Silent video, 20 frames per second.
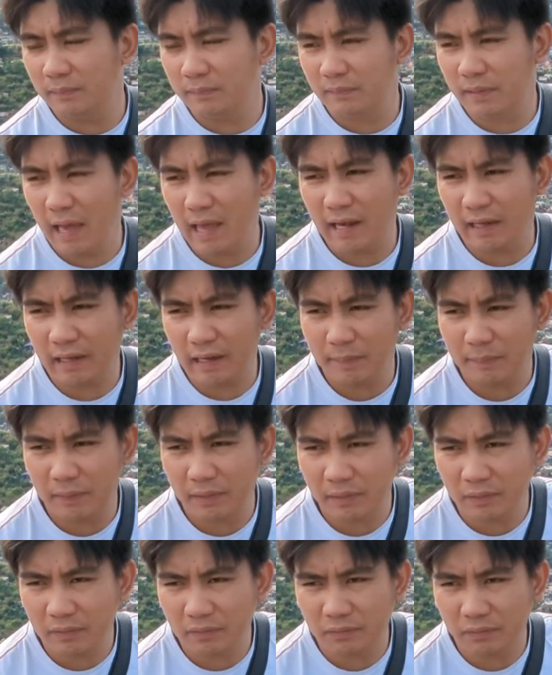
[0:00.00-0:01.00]
dialect
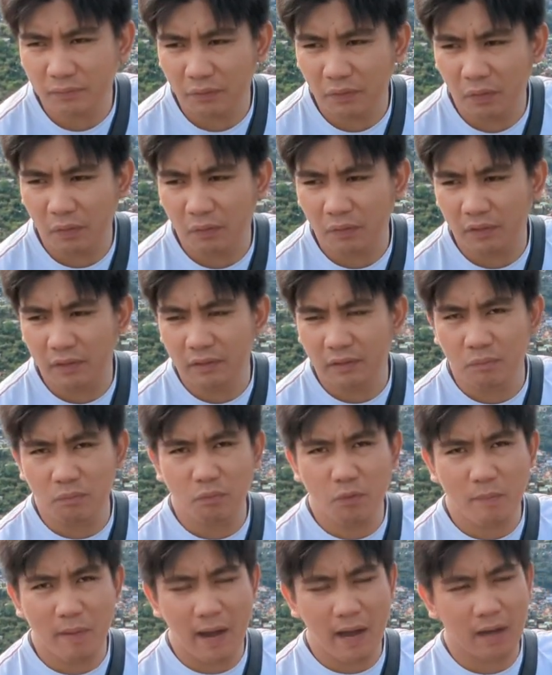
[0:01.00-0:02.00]
namin we call it
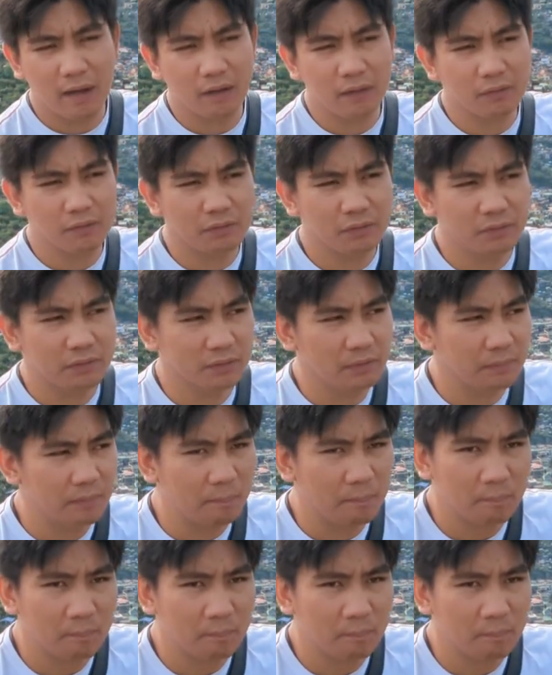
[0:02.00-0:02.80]
muma or